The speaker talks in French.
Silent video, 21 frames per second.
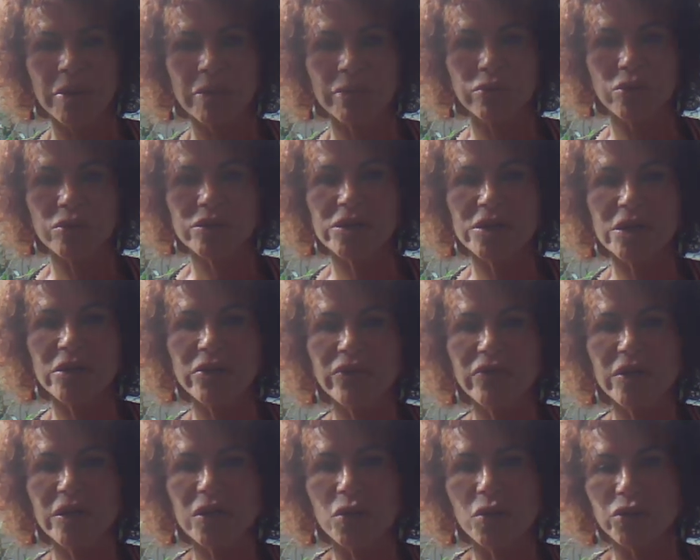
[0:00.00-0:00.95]
pour
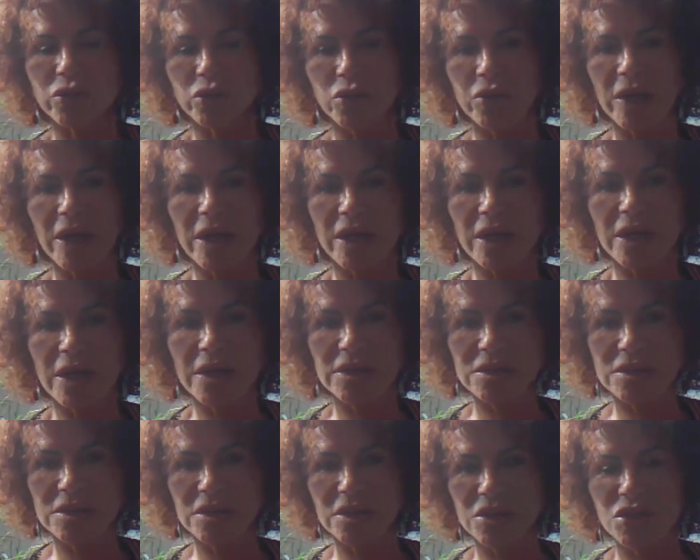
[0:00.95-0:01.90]
s'élever contre la
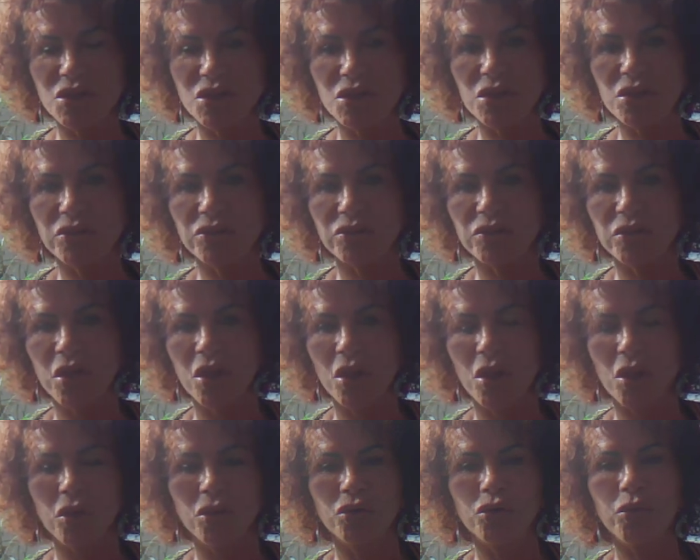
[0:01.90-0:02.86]
classe dirigeante
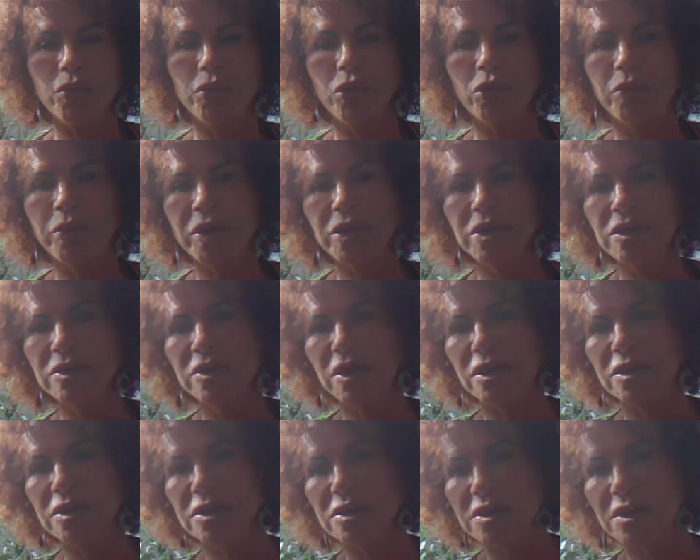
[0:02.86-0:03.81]
de
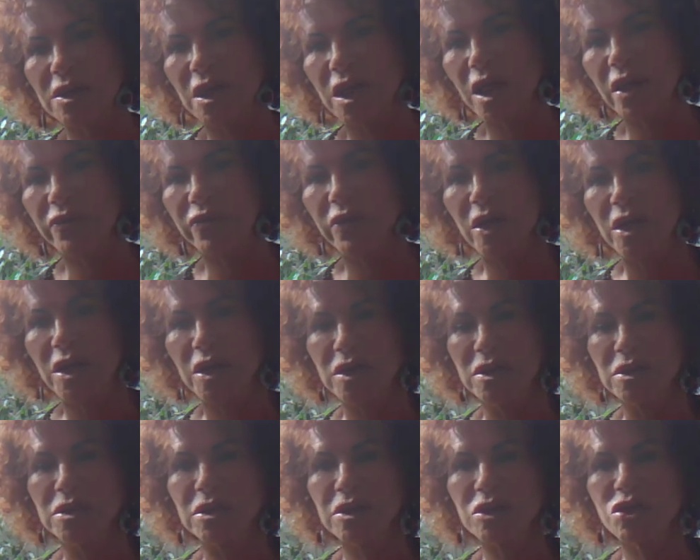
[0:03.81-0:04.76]
propriétaires d'esclaves
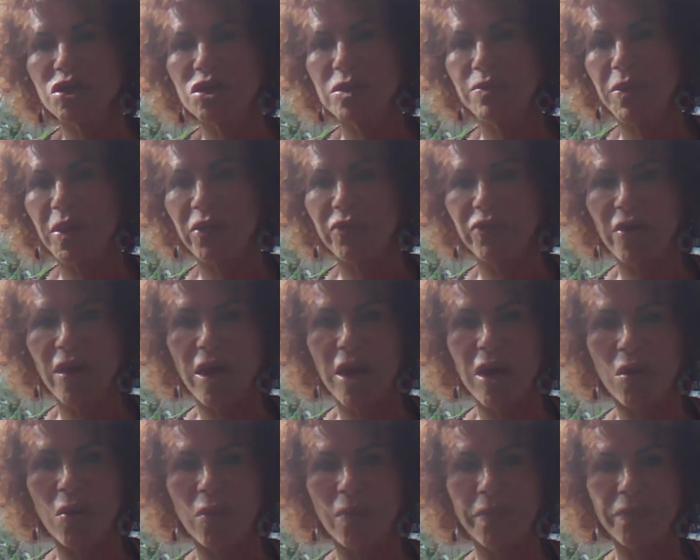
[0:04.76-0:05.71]
dirigée par
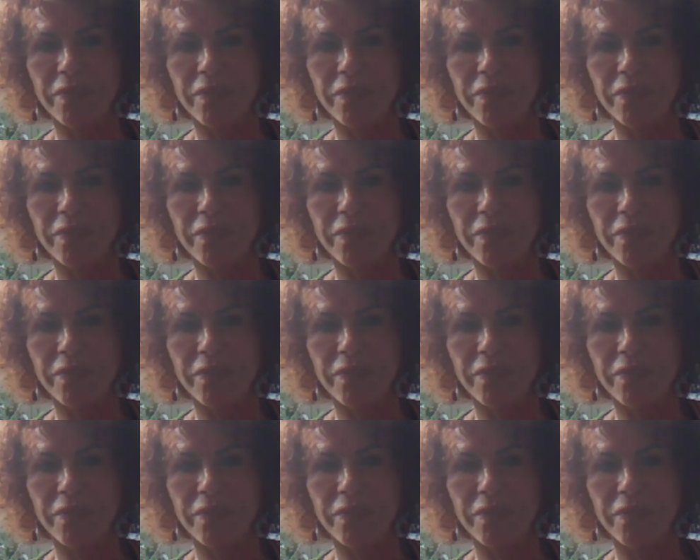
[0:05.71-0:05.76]
Pharaon.